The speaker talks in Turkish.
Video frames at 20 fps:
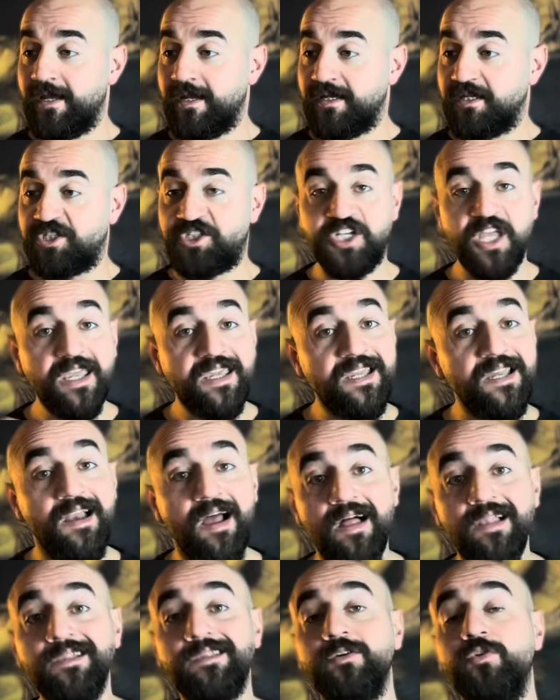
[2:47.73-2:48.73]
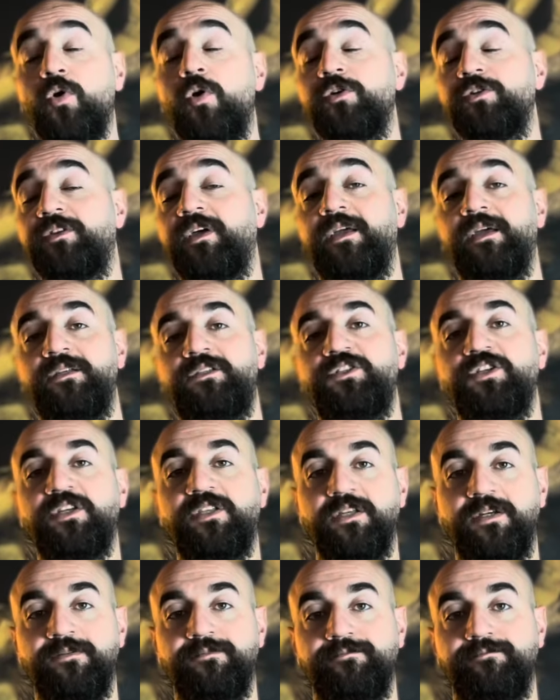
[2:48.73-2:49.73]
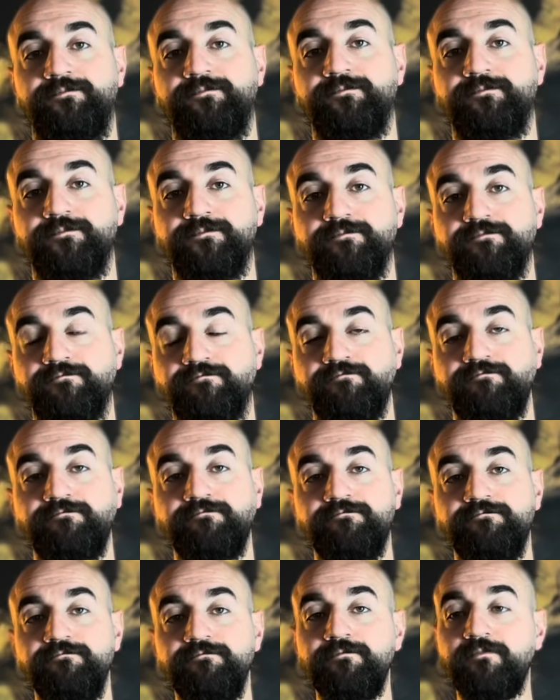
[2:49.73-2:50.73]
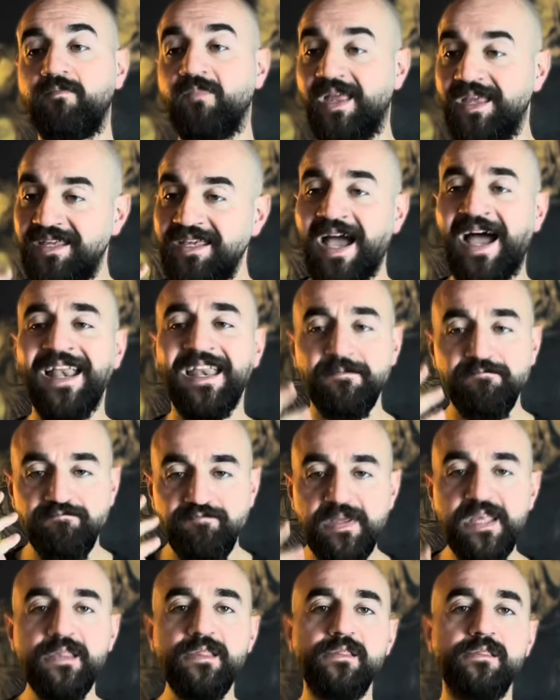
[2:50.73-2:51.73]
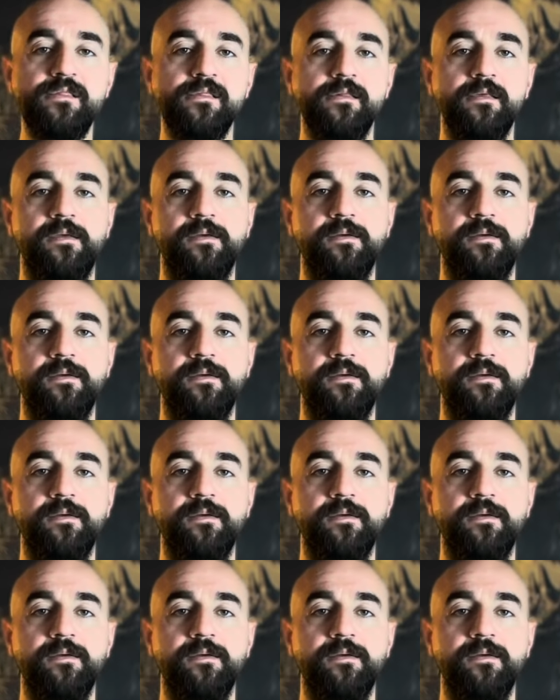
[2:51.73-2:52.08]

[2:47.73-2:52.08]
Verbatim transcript: şekil aldığı ortaya çıktı. Yani biz